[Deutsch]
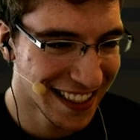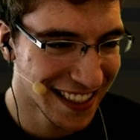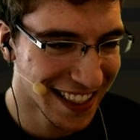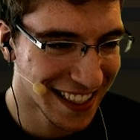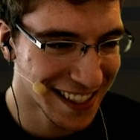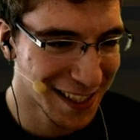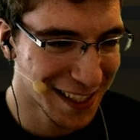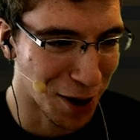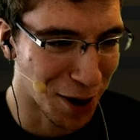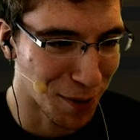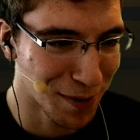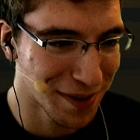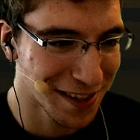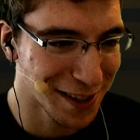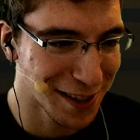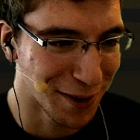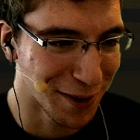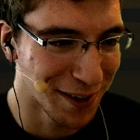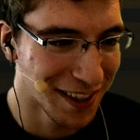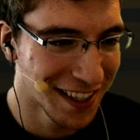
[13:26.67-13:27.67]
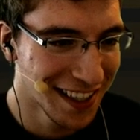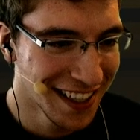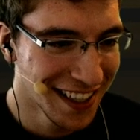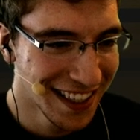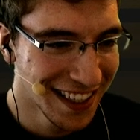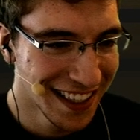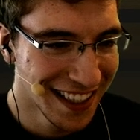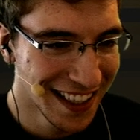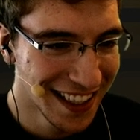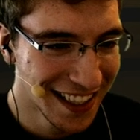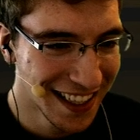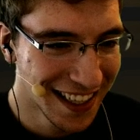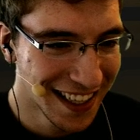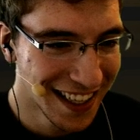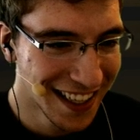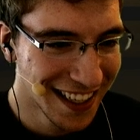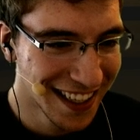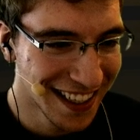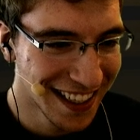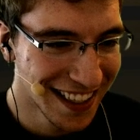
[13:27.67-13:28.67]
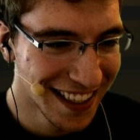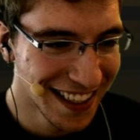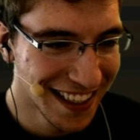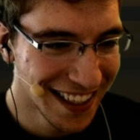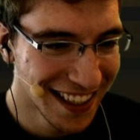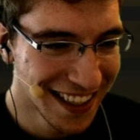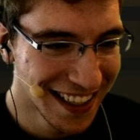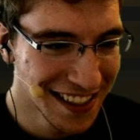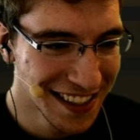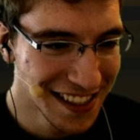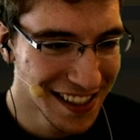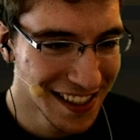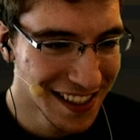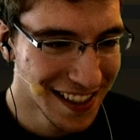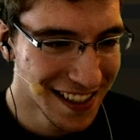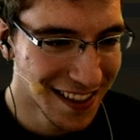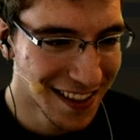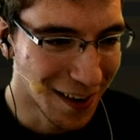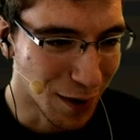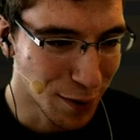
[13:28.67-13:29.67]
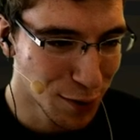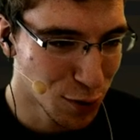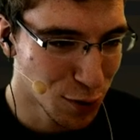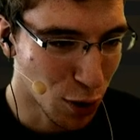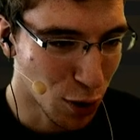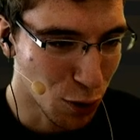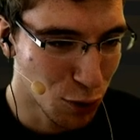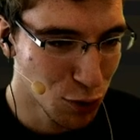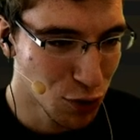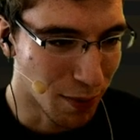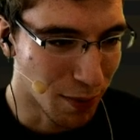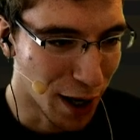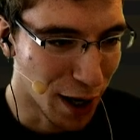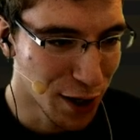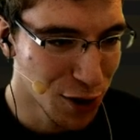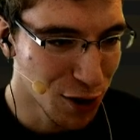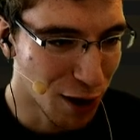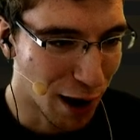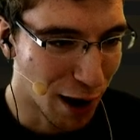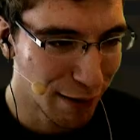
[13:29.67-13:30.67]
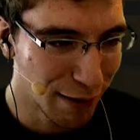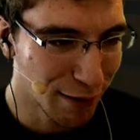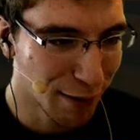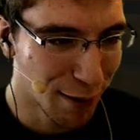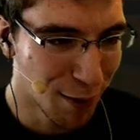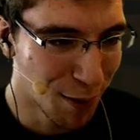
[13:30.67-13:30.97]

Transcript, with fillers: Jetzt Cobblestone. Ein Cobblestone, zwei Cobblestone, drei Cobblestone. Das ist ja gut zum Einschlafen.